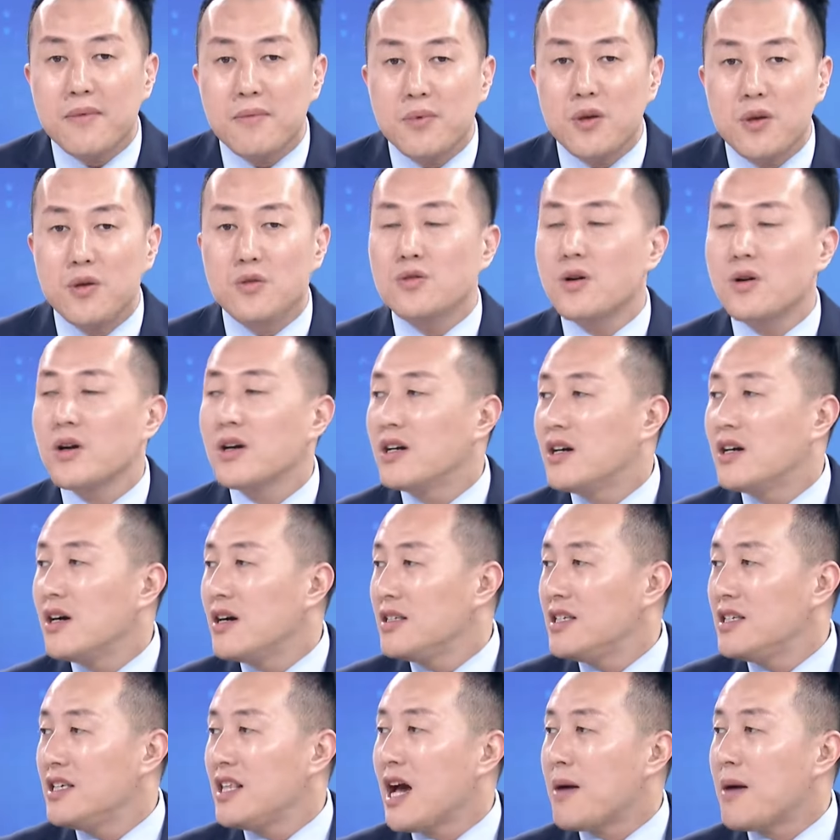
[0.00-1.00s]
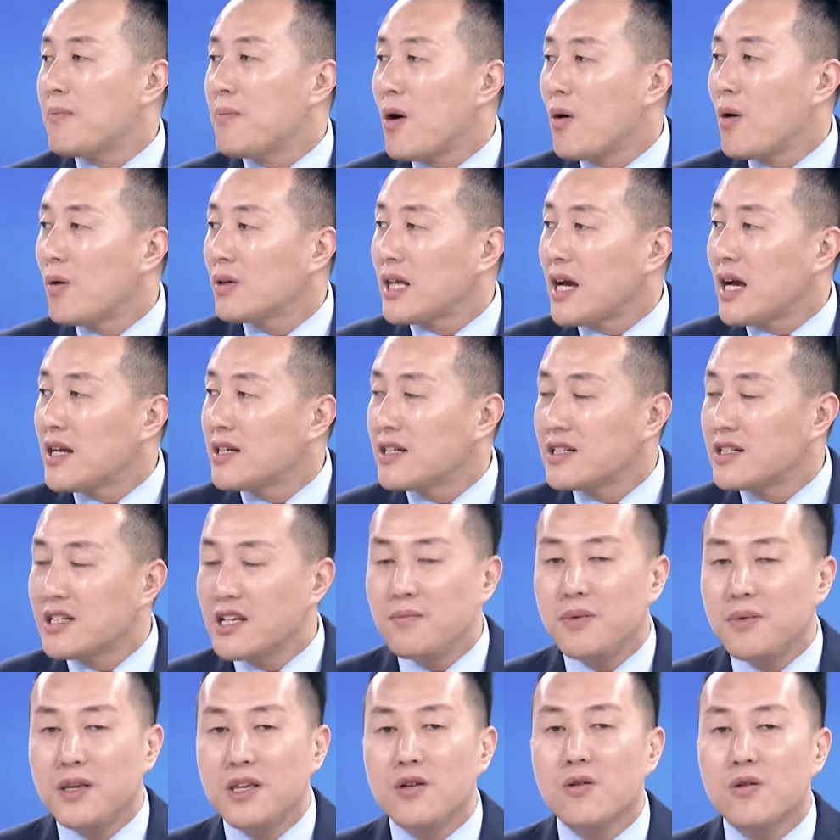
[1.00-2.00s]
比如说科技的，包括它的
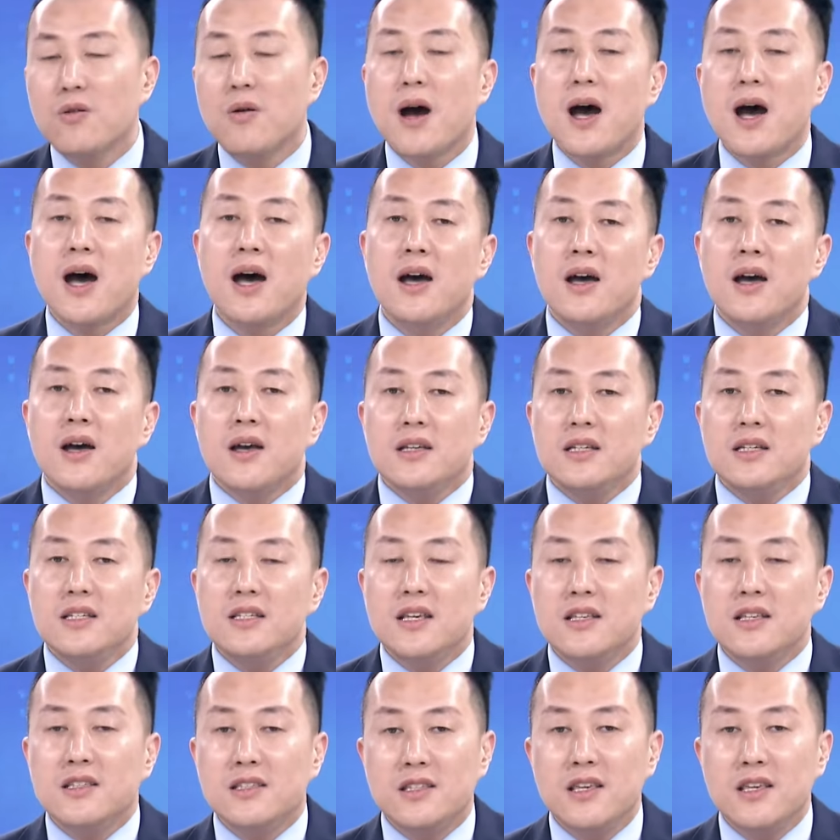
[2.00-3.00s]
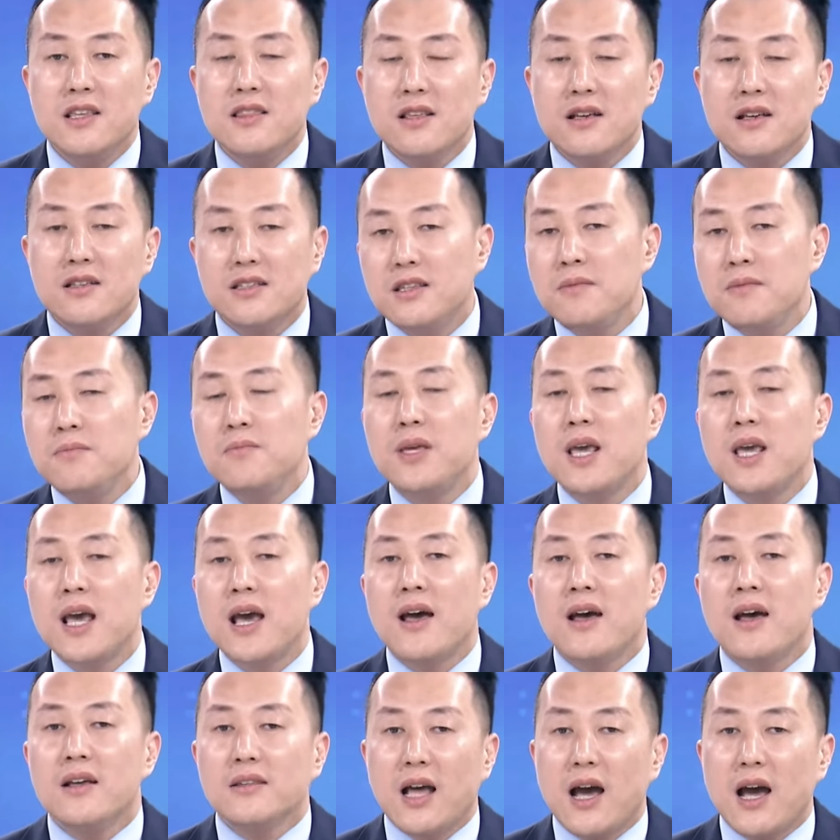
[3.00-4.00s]
GPU 啊，一些新的芯
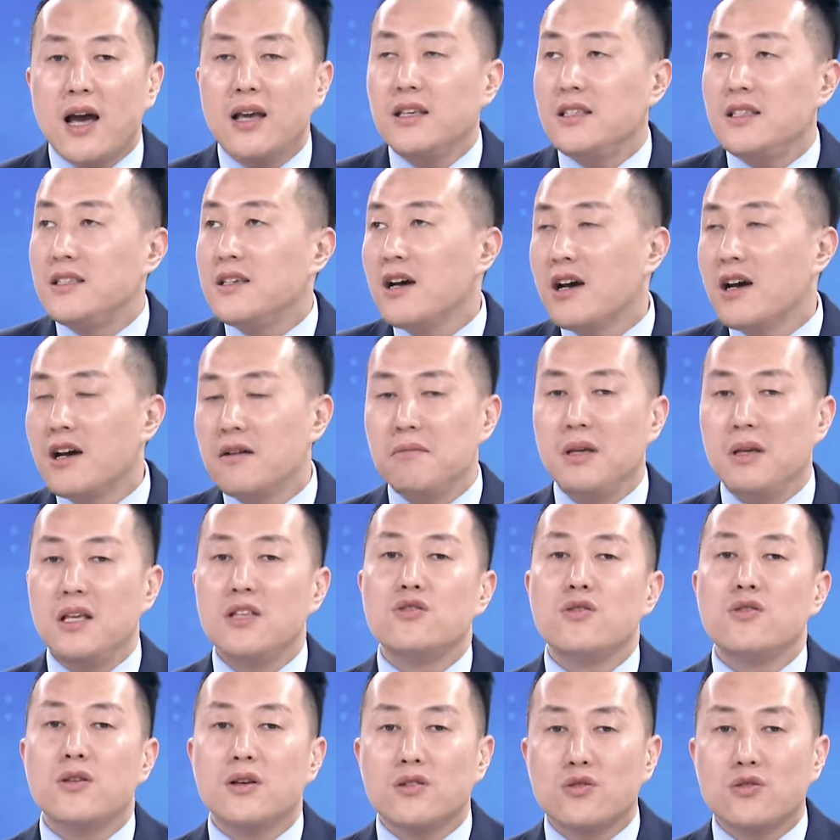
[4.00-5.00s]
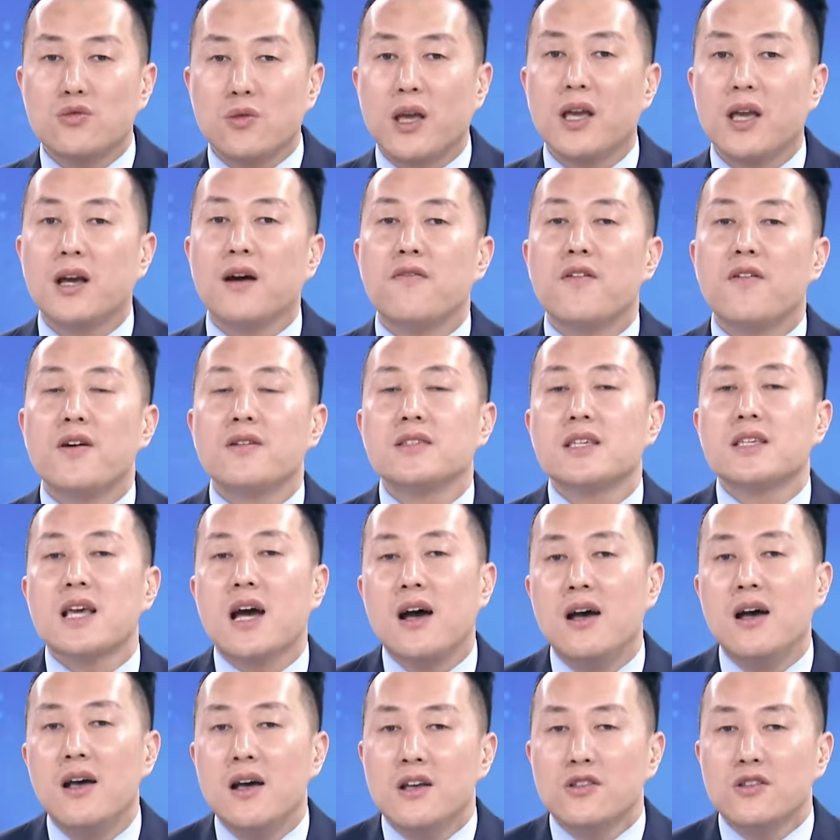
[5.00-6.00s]
片，它已经很明确的做一个方向。